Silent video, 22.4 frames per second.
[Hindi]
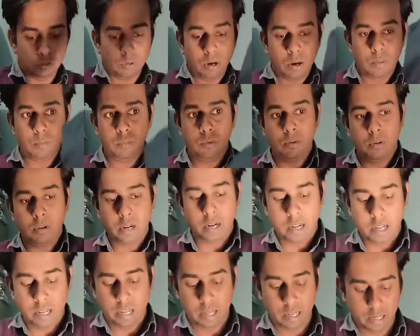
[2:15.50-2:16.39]
जो आप बोल
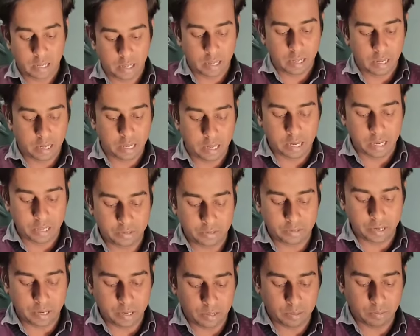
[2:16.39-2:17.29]
रहे हैं ये गेलिस
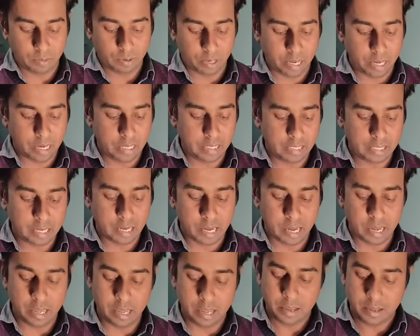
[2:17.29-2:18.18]
का तो वो गेलिस का
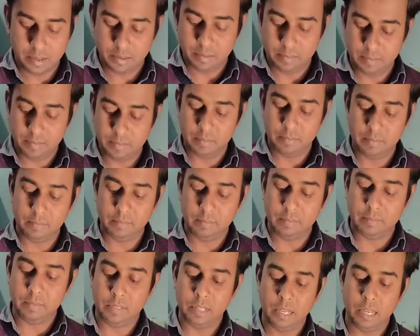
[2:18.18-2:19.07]
है ये जी
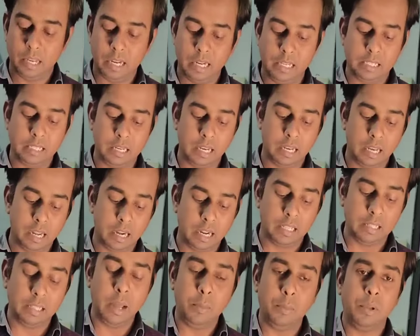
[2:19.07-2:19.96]
जी गेलिस लगा
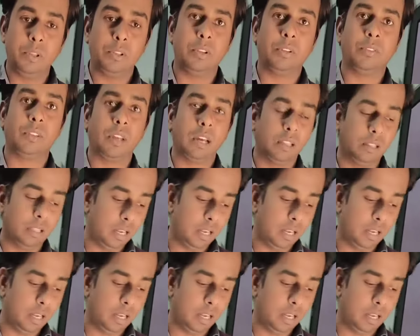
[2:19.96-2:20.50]
रहता है पीछे हाँ